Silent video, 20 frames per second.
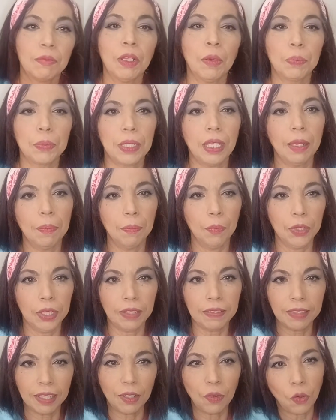Não, porque é
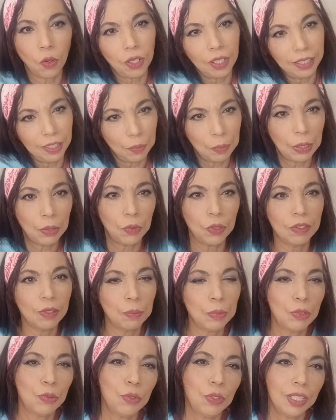muita sacola, né? Uma coisa
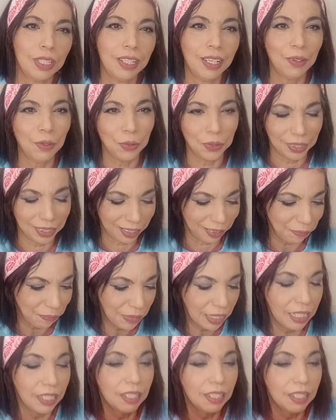mistura na outra.